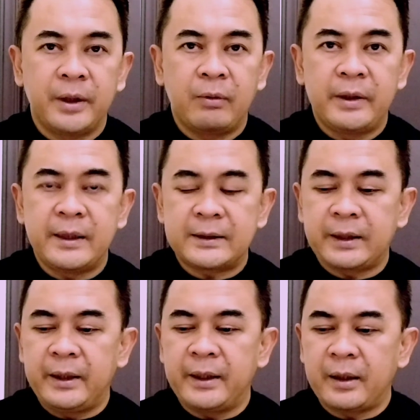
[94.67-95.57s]
Ya, wajar
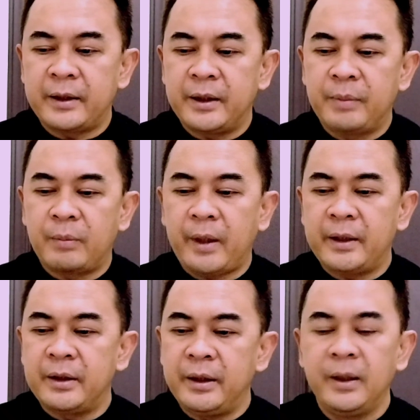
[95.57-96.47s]
sekali karena ini
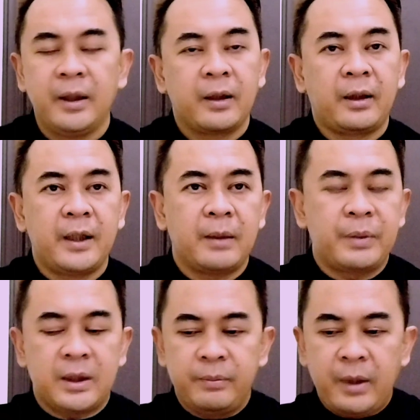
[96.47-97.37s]
bermain di kandang
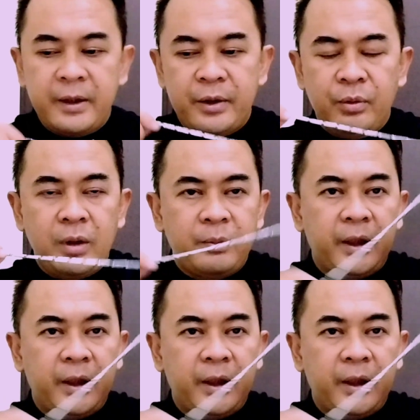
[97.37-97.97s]
Persebaya juga.